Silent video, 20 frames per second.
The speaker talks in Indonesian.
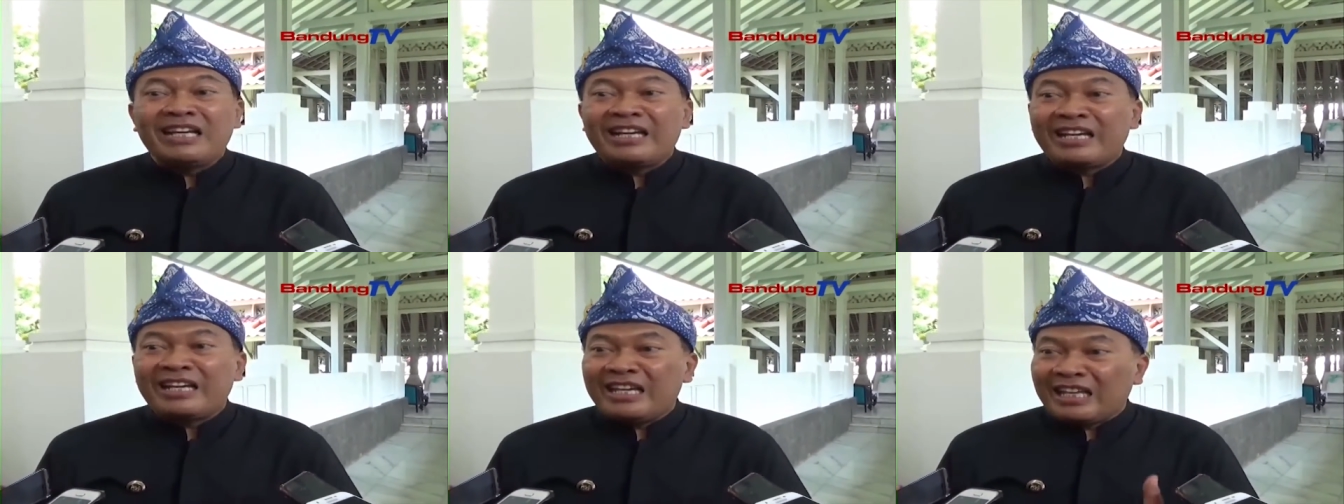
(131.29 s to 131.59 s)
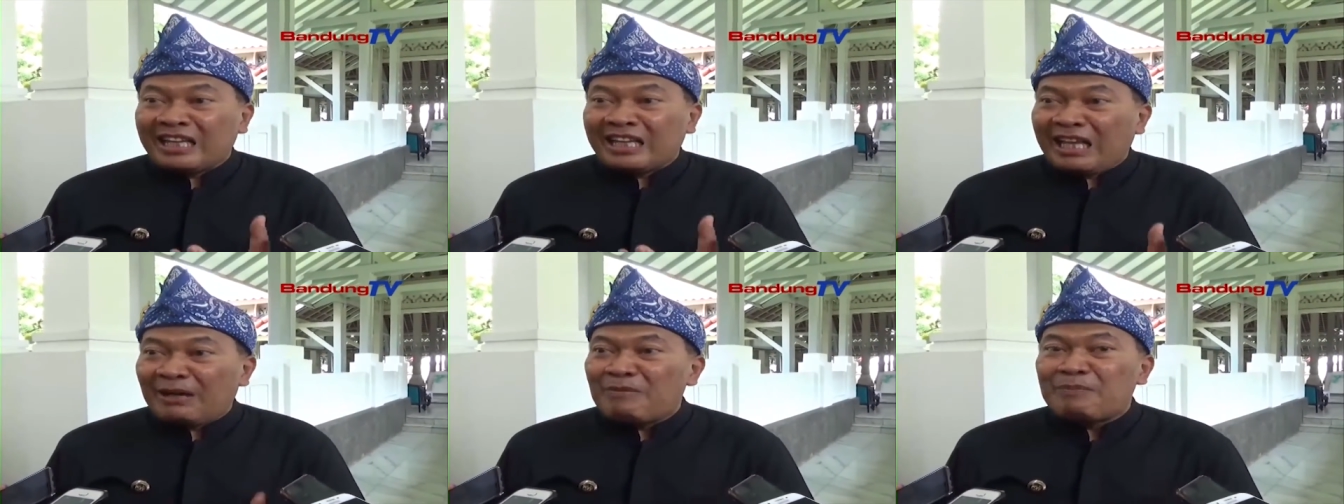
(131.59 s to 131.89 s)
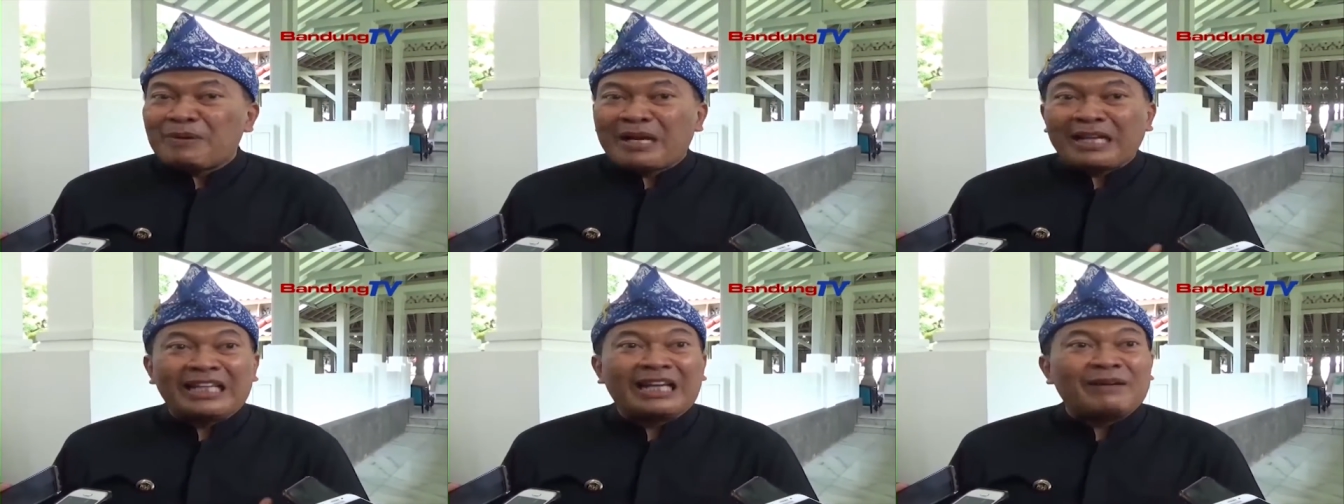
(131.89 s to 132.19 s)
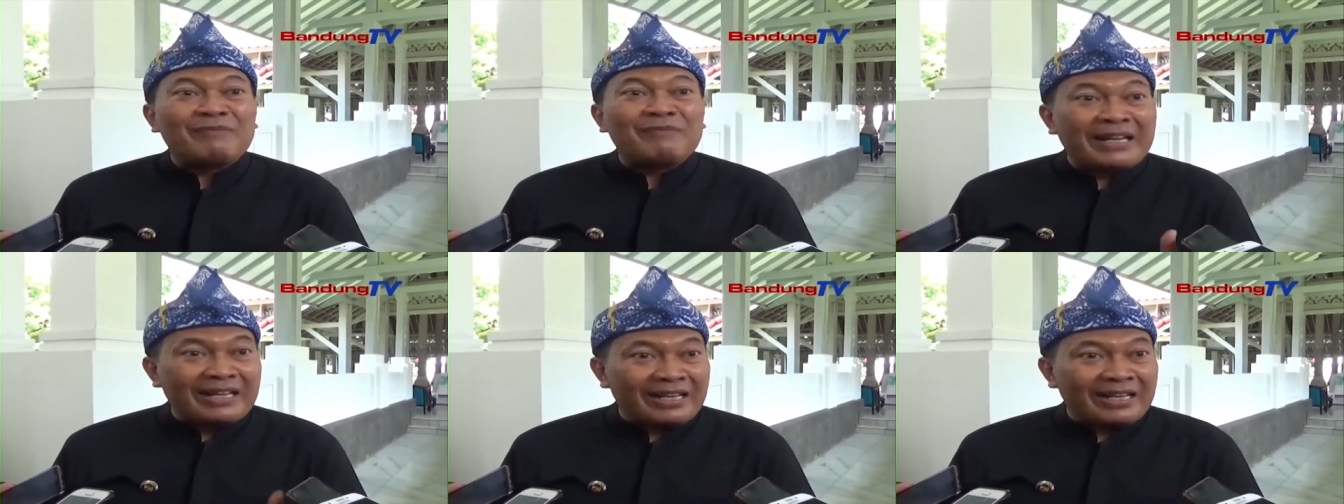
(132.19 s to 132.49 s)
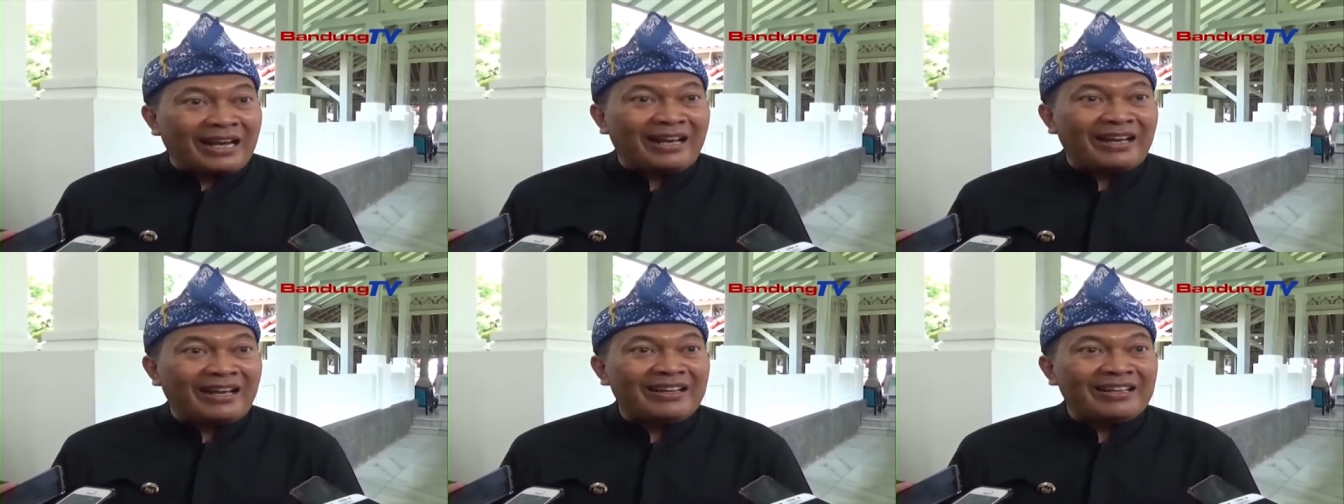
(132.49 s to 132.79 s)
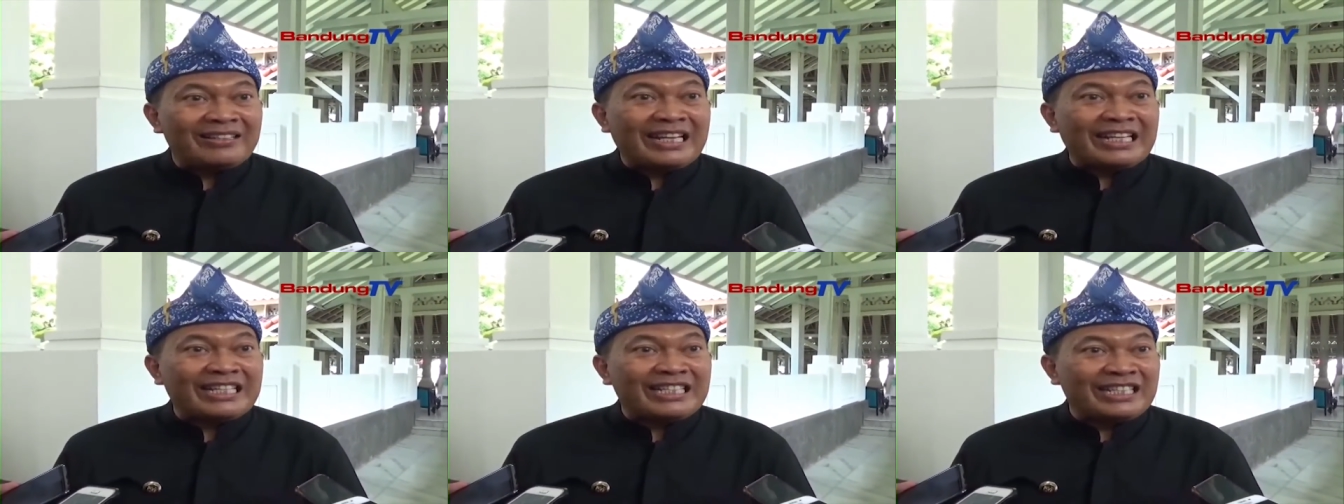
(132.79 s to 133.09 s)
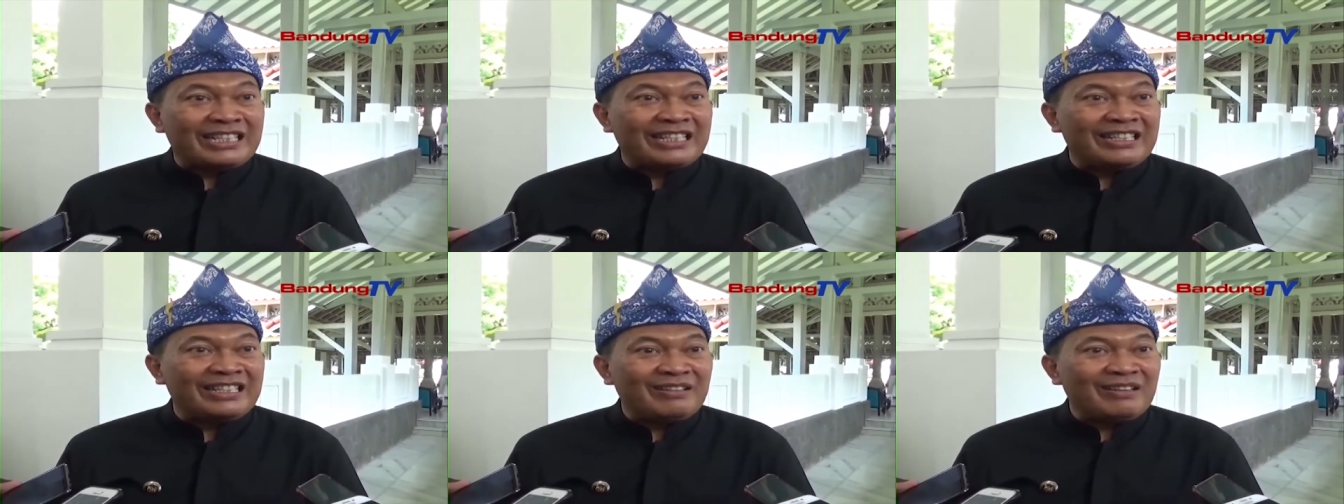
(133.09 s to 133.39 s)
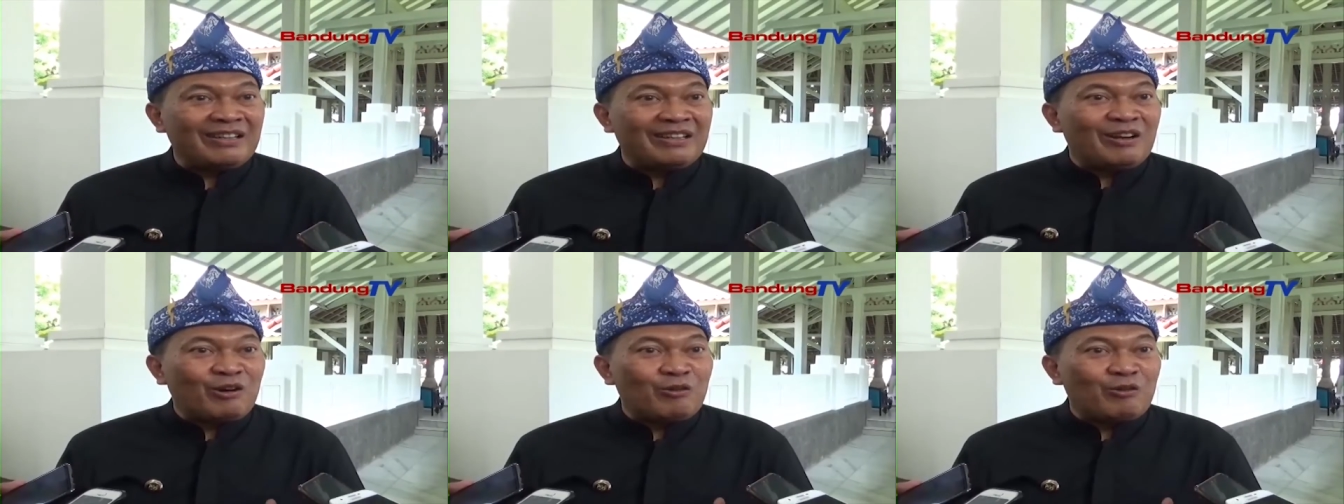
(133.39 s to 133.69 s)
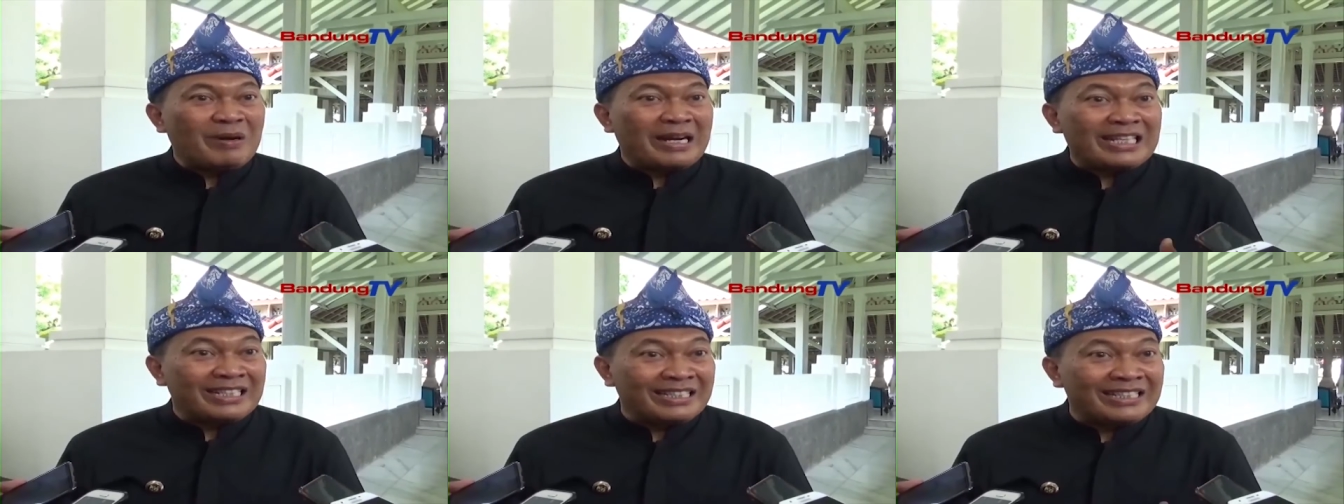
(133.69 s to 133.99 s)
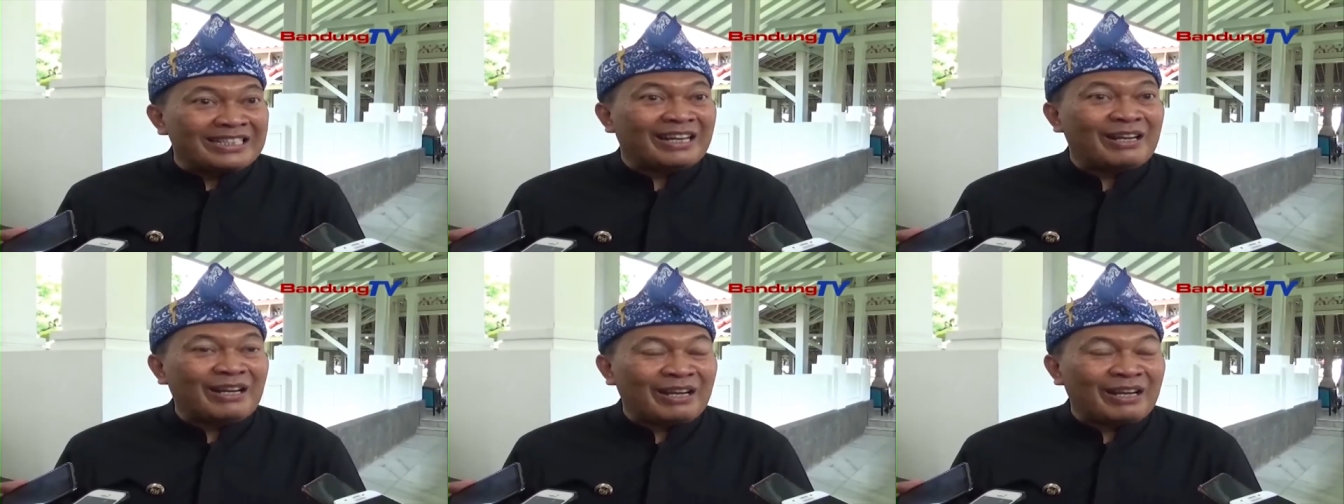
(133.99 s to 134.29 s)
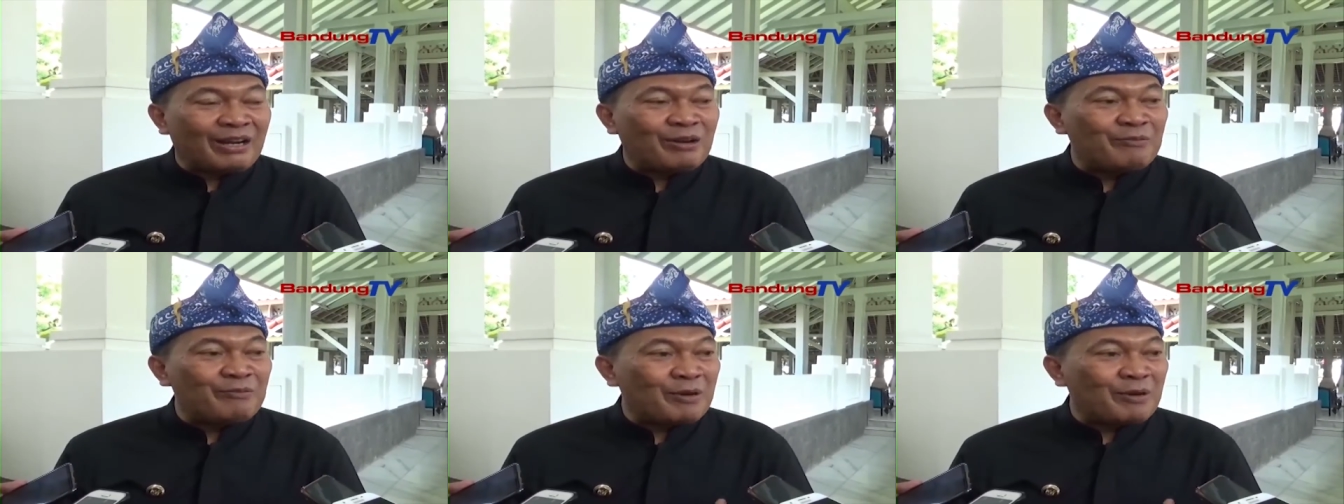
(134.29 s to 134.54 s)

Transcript: kita memperhatikan mereka dari hmm, si humanisnya eh iya.